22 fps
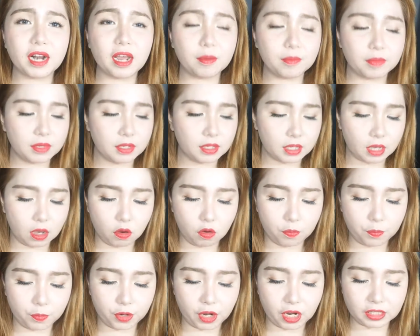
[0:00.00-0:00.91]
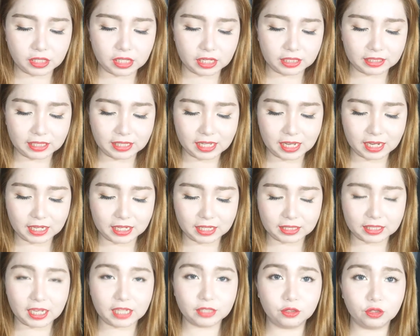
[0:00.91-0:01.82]
Marami akong product na
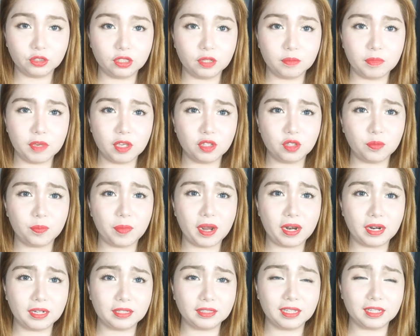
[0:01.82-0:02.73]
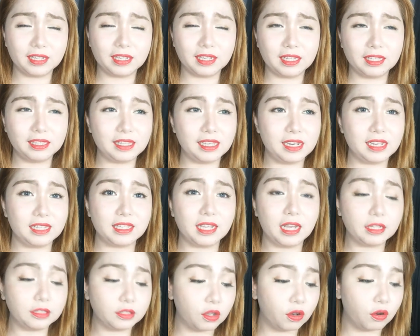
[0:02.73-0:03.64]
nakita doon na medyo parang naging
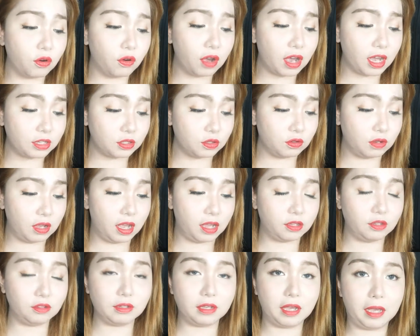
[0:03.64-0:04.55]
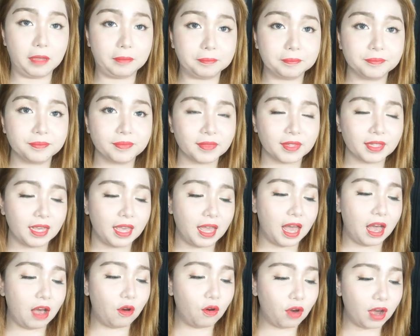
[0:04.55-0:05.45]
interesado ko. Kaso nga, yun nga,
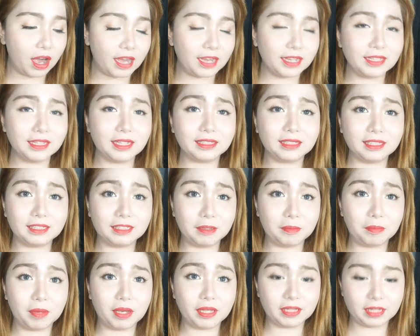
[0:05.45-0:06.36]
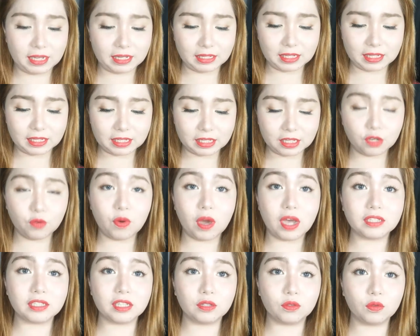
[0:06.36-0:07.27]
ako ay nagtitipid and
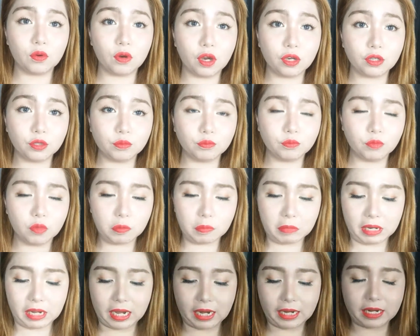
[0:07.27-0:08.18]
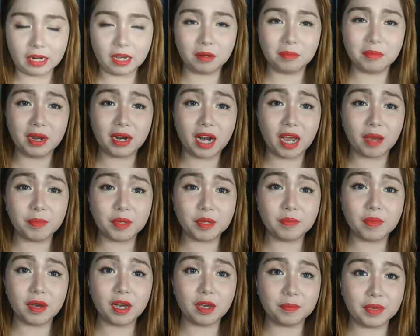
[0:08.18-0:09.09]
iniiwasan ko ngayon bumili ng
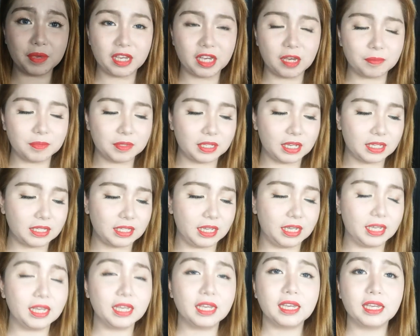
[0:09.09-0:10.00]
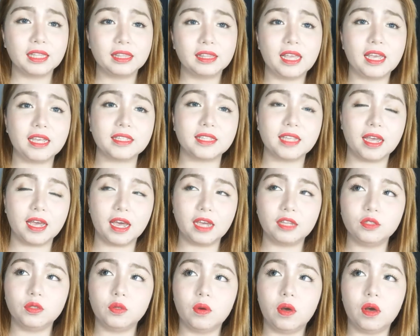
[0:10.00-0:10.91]
maraming mga makeups kasi nasa
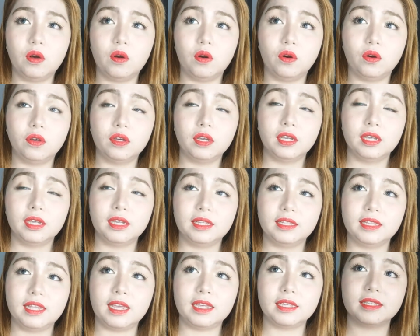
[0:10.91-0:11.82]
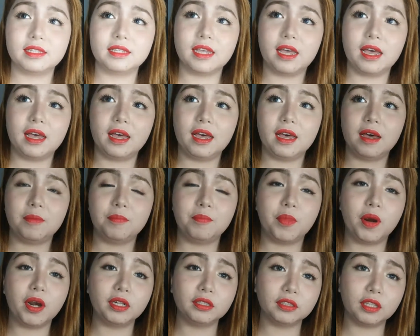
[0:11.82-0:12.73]
ano ako, nasa
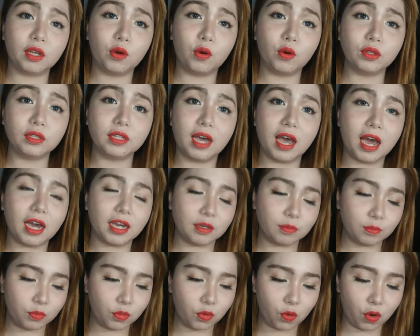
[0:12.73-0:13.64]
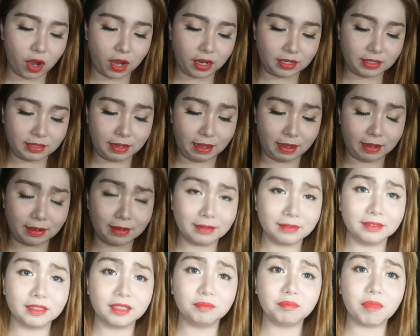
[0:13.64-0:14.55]
part ako ng aking buhay na
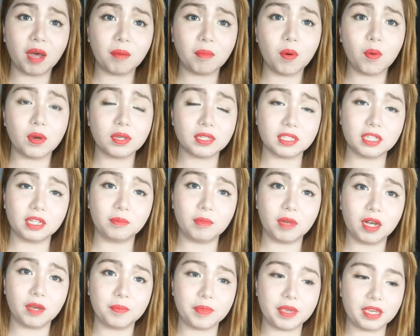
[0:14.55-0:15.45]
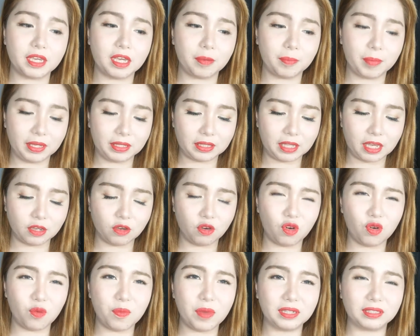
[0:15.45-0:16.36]
nagbabawas ng mga makeup and
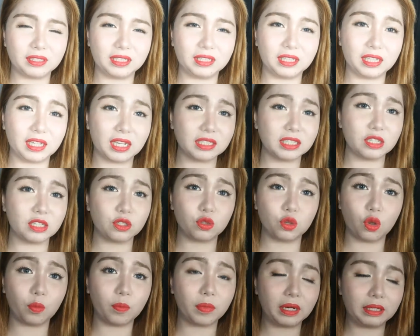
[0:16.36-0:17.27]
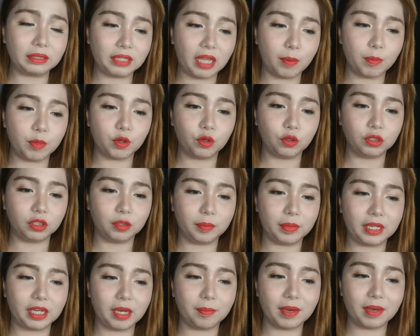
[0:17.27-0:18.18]
ayoko magdagdag kasi sobrang dami ko ng
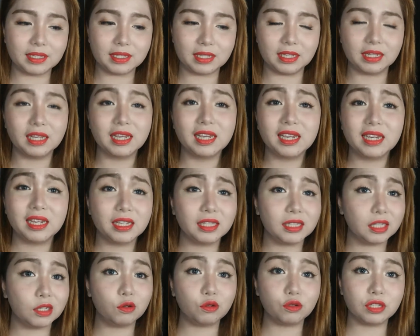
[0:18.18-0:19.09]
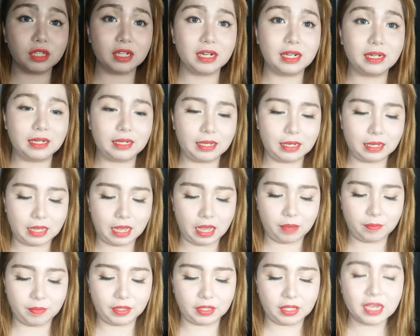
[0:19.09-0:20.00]
makeup as in hindi ko sila
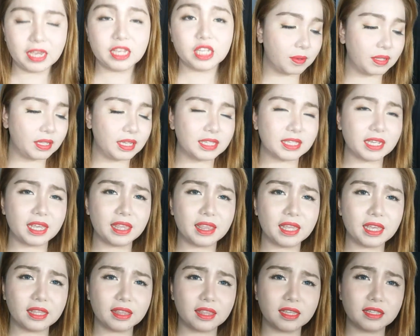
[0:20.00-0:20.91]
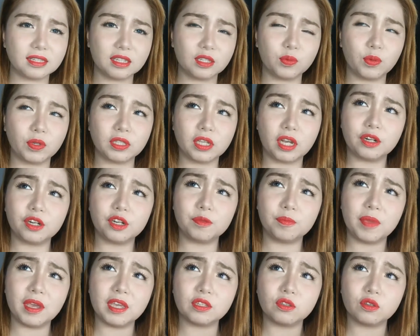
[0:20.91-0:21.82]
nagagamit. Naman is I think this is
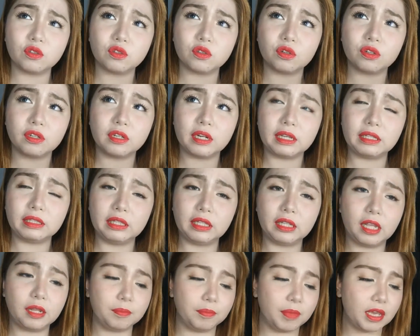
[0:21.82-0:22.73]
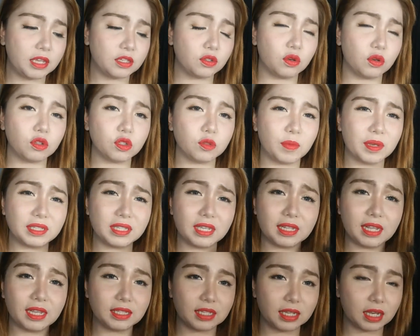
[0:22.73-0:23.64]
100 pesos or 99 pesos
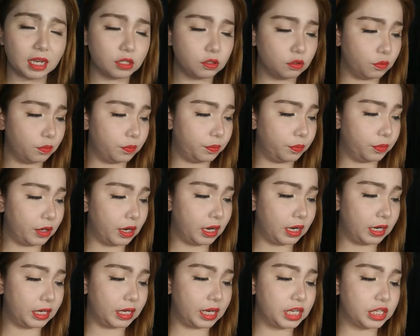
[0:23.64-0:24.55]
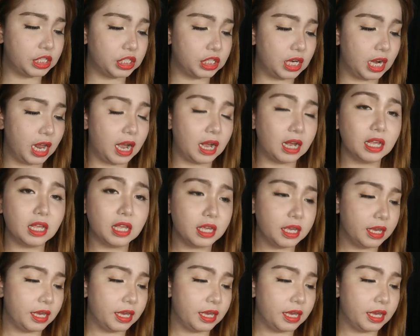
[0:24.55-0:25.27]
basta nasa ganung range lang.